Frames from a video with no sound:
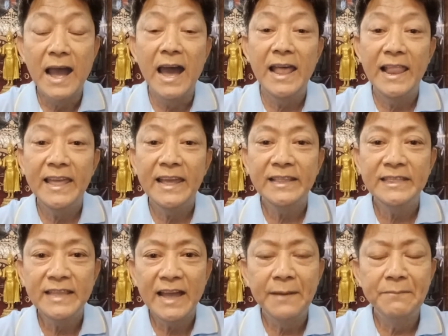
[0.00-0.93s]
อะไรก็
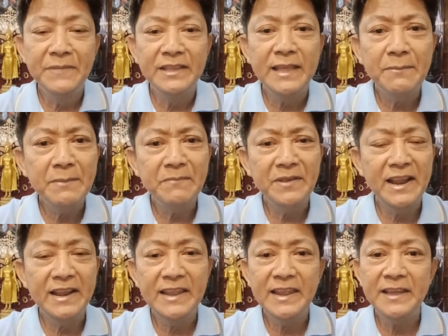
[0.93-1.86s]
ตามเนี่ยถ้ามันเป็น
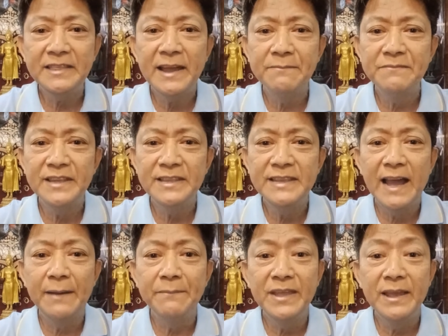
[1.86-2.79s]
อารยธรรมส
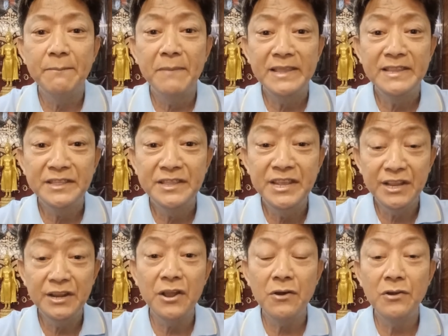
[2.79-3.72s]
ยามเนี่ยมันจะทิ้ง
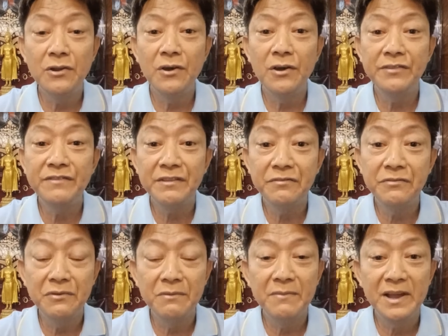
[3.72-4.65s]
ร่องรอยสัด
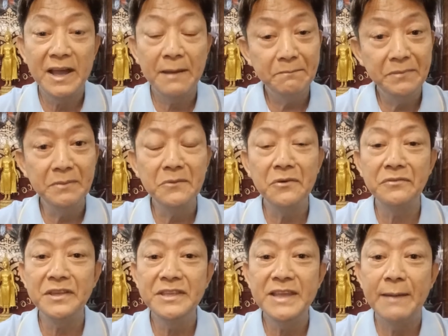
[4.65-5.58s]
ส่วนบังคับพิมพ์ของ
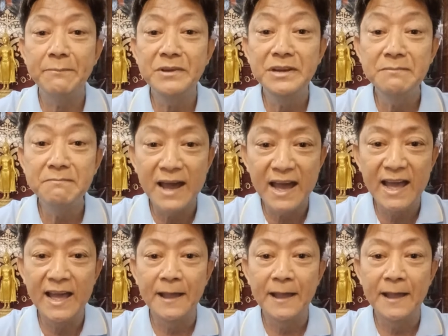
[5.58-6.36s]
สยามขึ้นมา